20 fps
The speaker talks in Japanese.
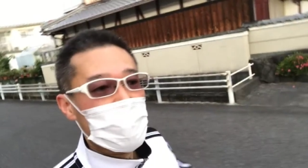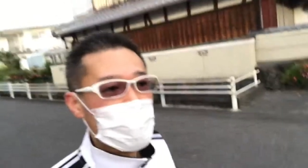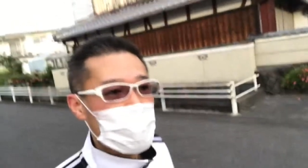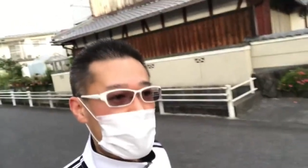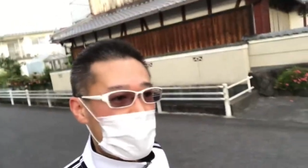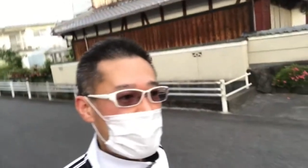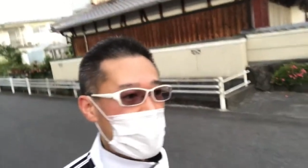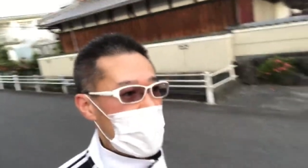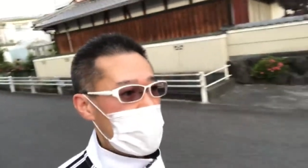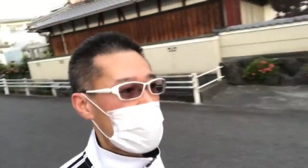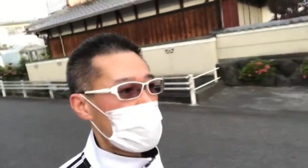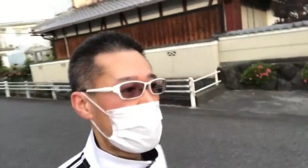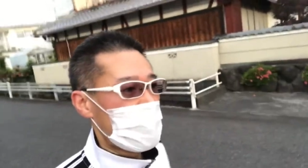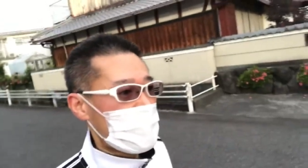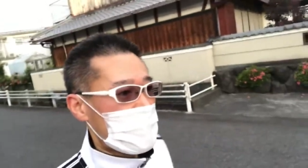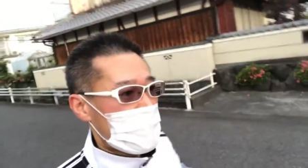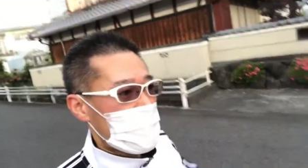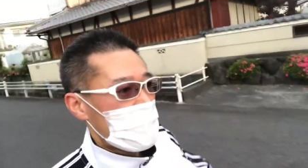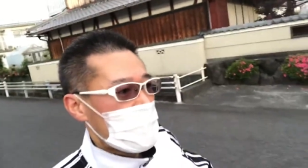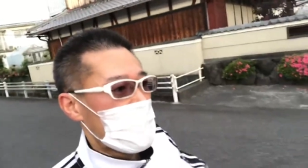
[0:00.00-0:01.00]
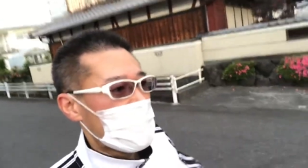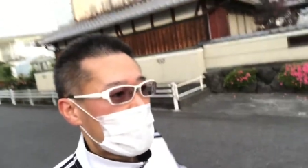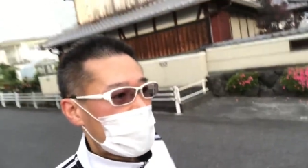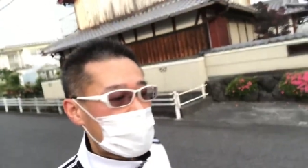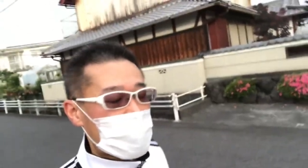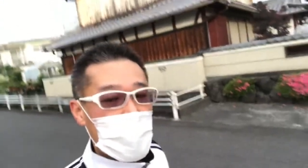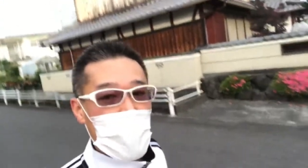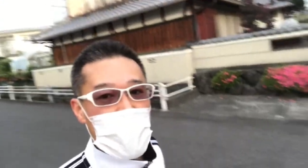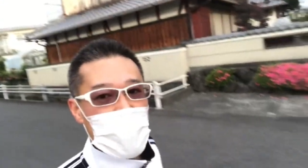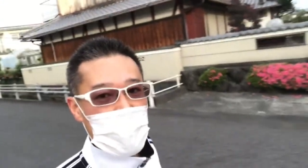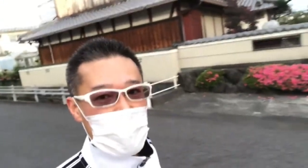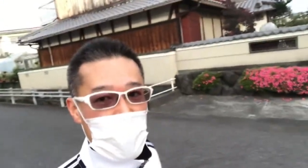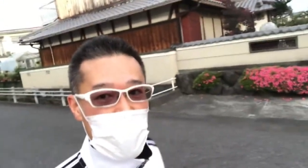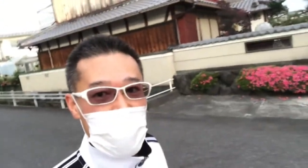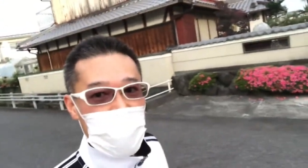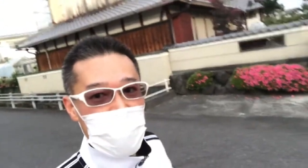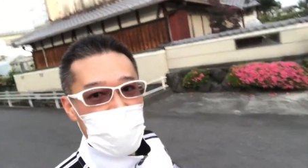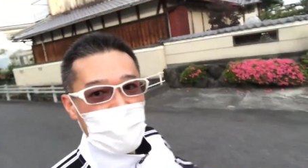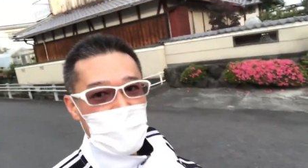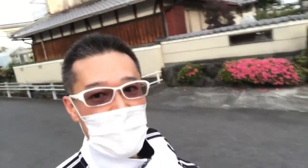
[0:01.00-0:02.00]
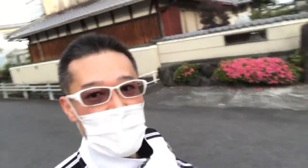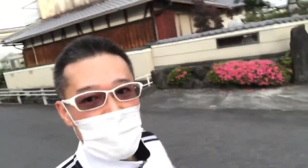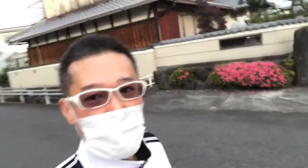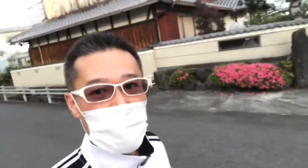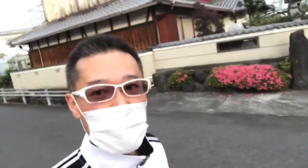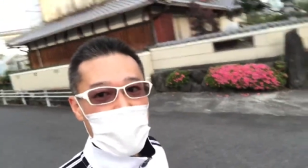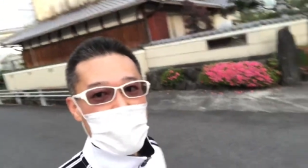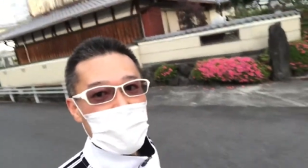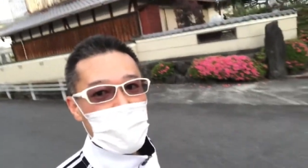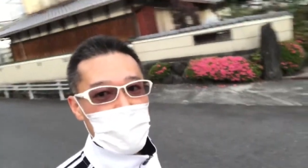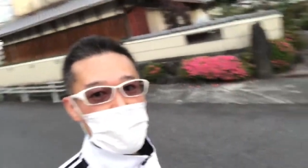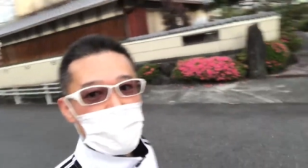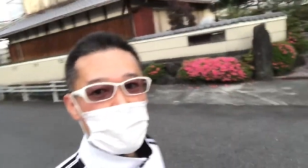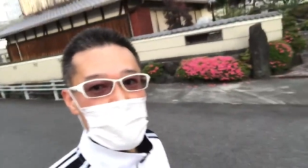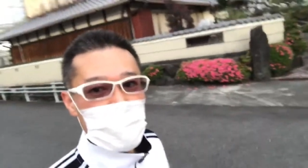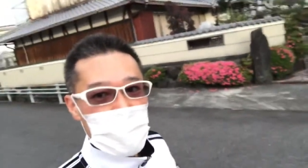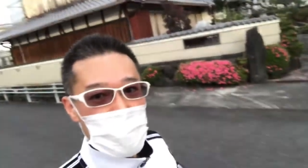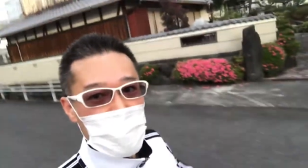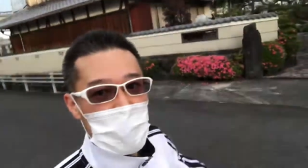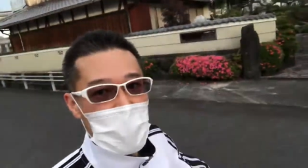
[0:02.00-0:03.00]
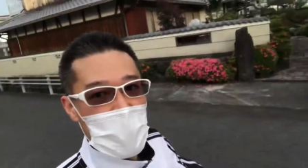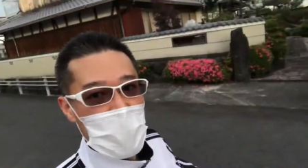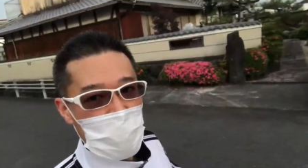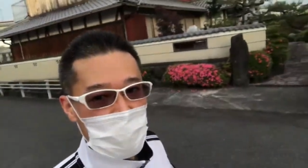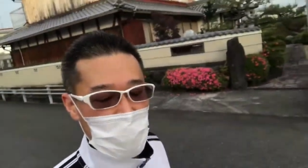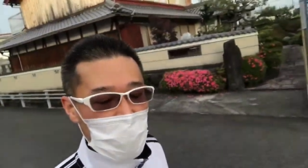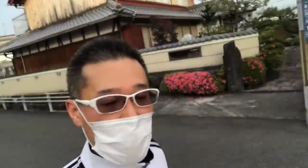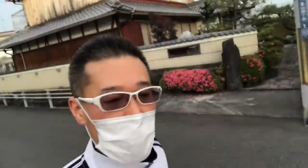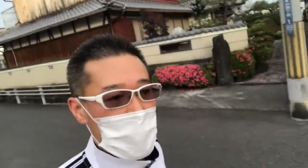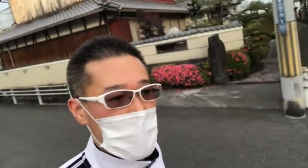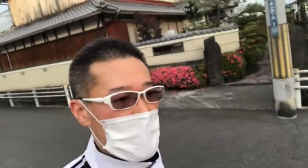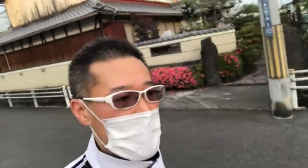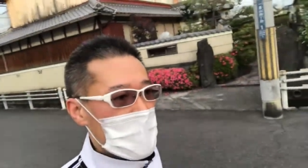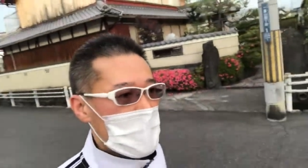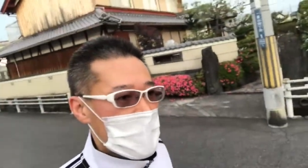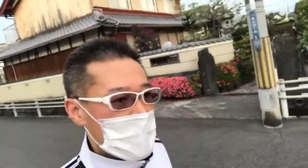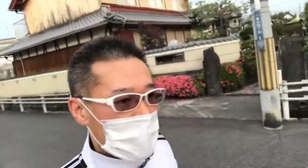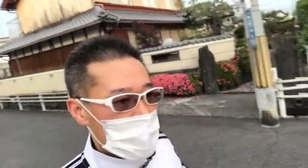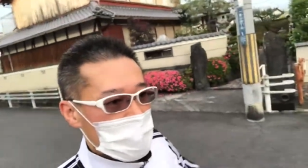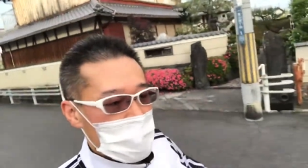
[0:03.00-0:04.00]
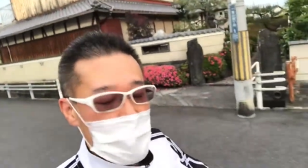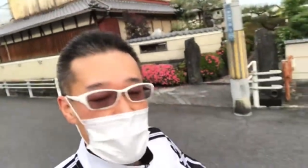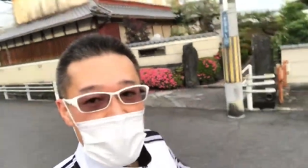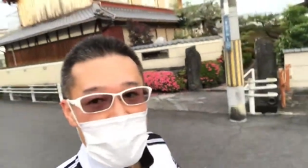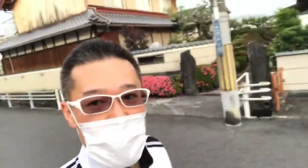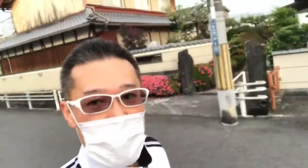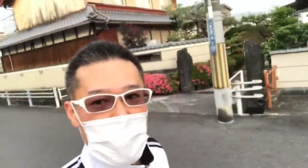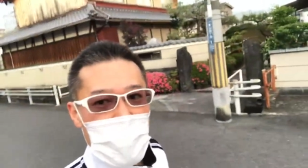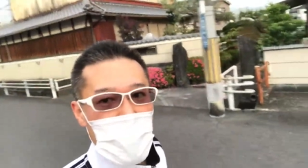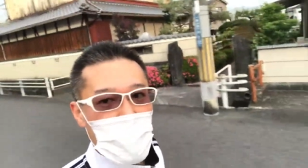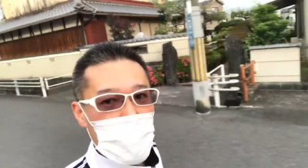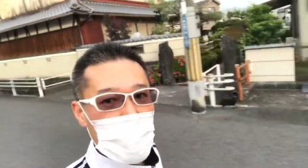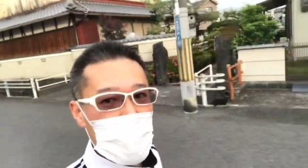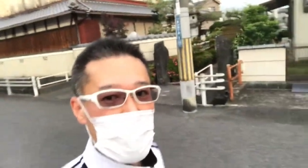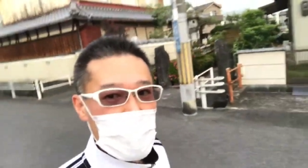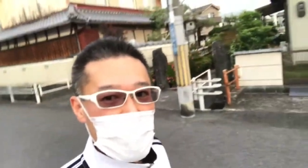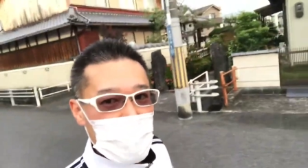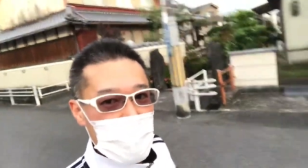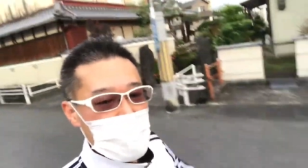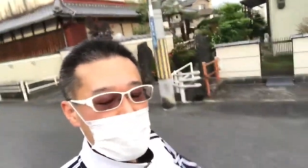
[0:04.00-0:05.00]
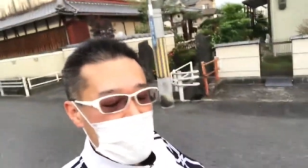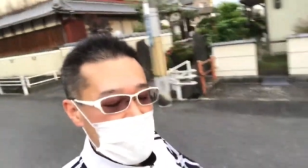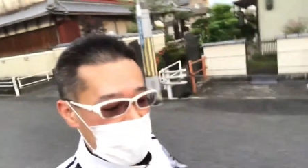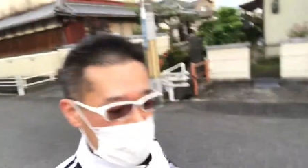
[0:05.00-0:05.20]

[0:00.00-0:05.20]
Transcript: というかまあお風呂入ってちょっとあとはゆっくりしようかなという感じで思っておりま